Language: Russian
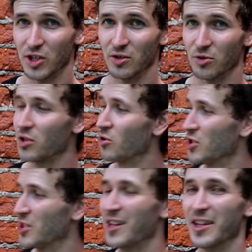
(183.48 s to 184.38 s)
часть руки, то
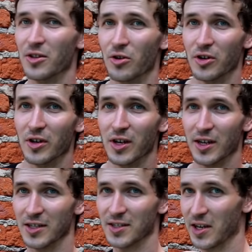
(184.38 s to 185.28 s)
есть на ладонь.
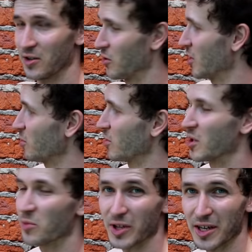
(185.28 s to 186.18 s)
Они ставят ее на пол и
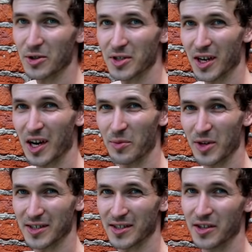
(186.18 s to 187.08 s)
пытаются
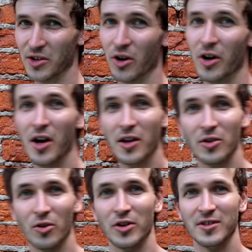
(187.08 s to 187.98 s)
опереться на нее.
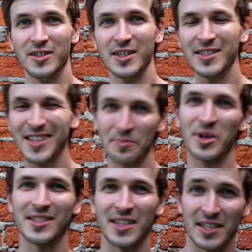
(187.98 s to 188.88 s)
Но здесь нет
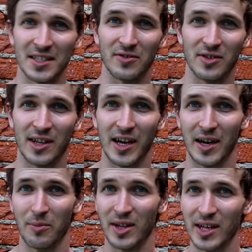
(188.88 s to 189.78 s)
пространства
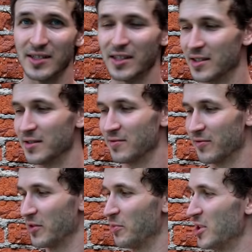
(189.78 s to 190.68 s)
для баланса
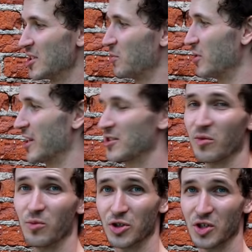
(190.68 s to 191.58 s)
вы, в принципе, не
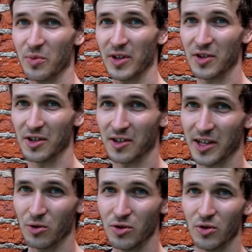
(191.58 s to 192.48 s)
особо можете подвигать
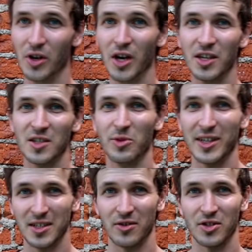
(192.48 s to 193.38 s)
ладонью и
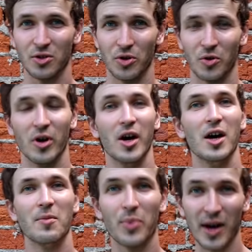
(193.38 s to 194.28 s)
сбалансировать стойку.
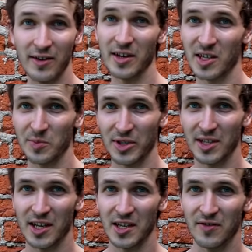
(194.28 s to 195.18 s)
Правильное
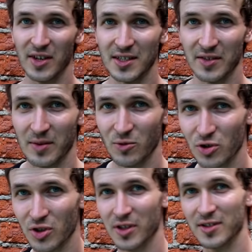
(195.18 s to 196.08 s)
распределение веса вам
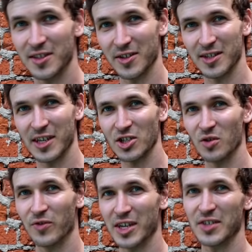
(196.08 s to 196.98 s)
нужно сделать так,
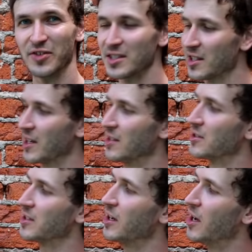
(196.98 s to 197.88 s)
чтобы ваш вес
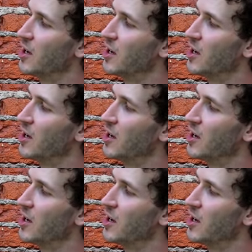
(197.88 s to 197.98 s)
находился